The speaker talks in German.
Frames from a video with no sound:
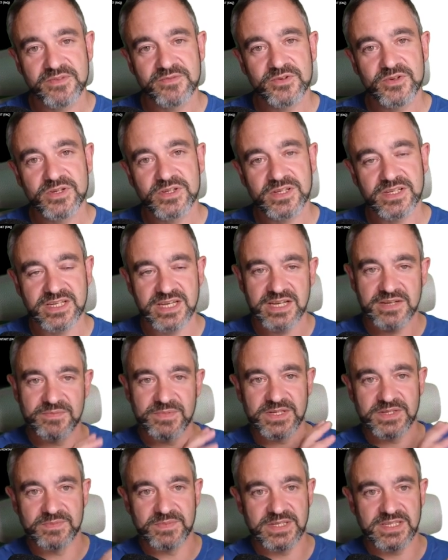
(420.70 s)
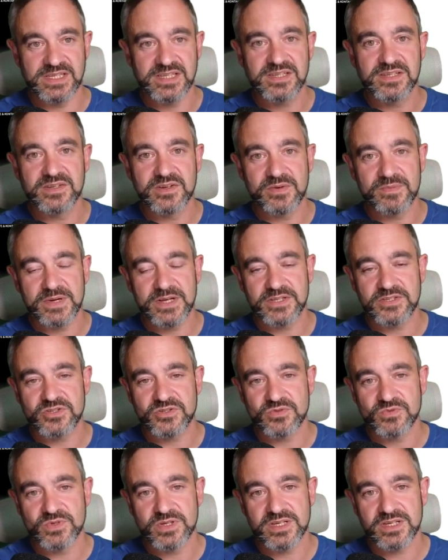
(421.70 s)
würde, ich hätte Mathematik genommen als
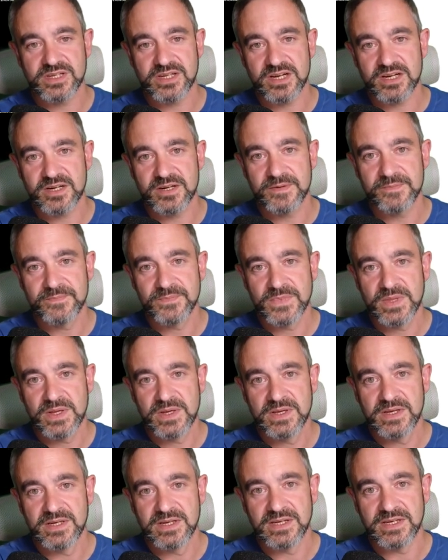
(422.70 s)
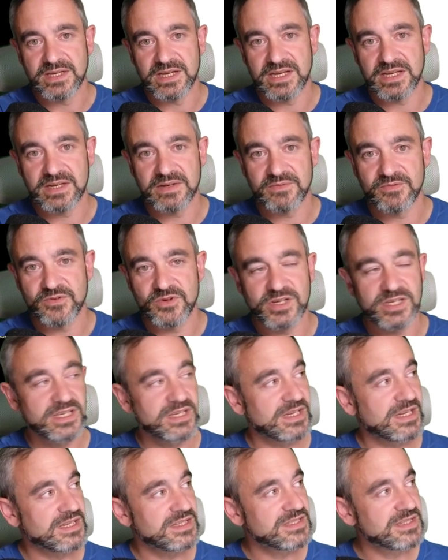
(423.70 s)
Studiengang, ja, dann würde ich
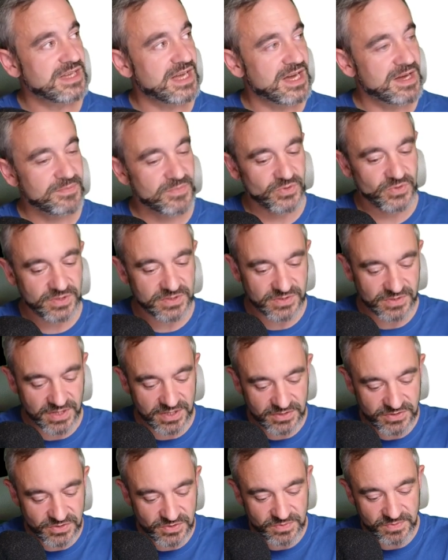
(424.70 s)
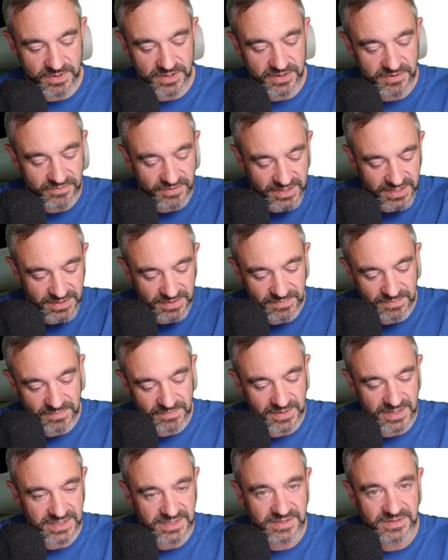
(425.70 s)
den ganzen Abend nur zu Hause über irgendwelchen
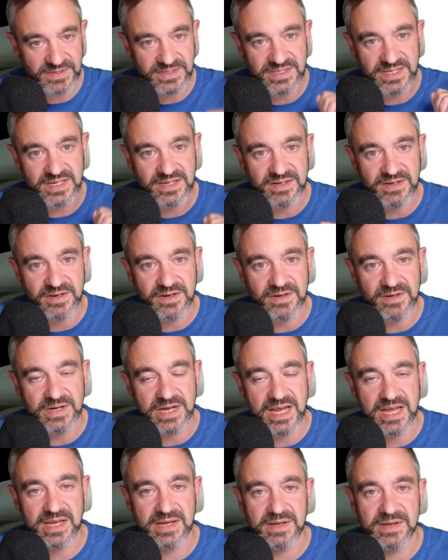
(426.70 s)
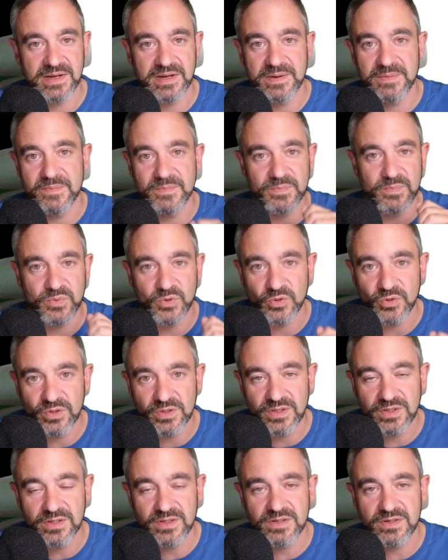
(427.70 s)
Mathe-Sachen ähm,
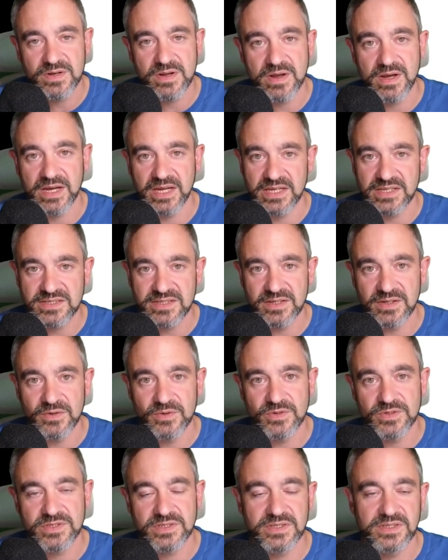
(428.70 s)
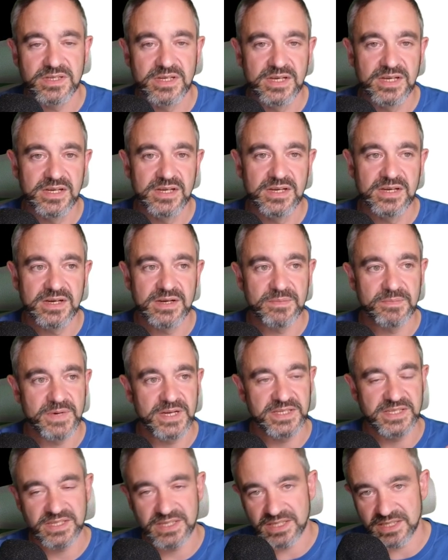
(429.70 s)
brüten, Rätsel lösen,
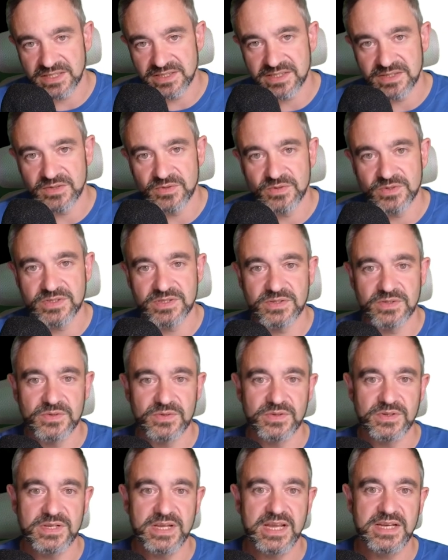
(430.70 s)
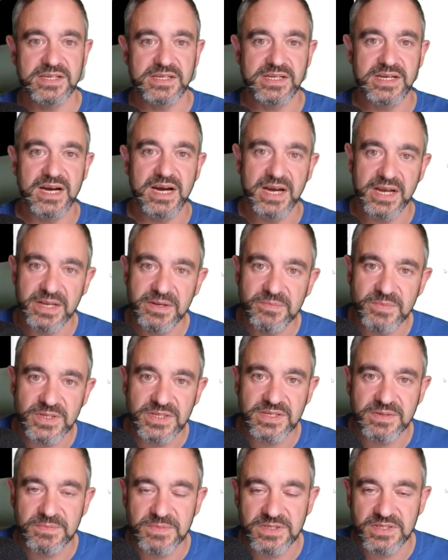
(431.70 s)
Mathe-Rätsel lösen und hätte keinen, mit
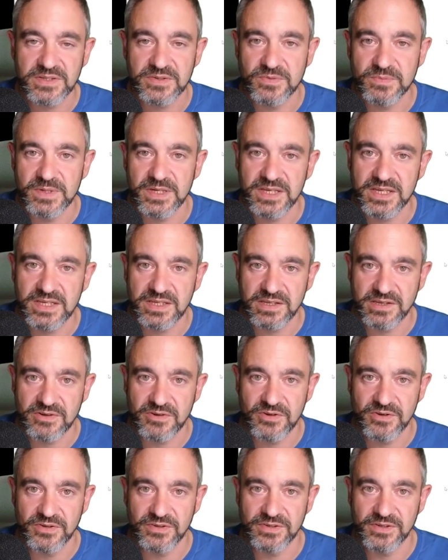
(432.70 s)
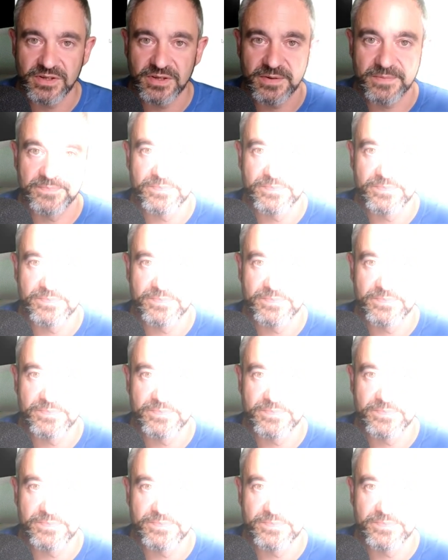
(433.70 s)
dem ich darüber reden könnte, ja.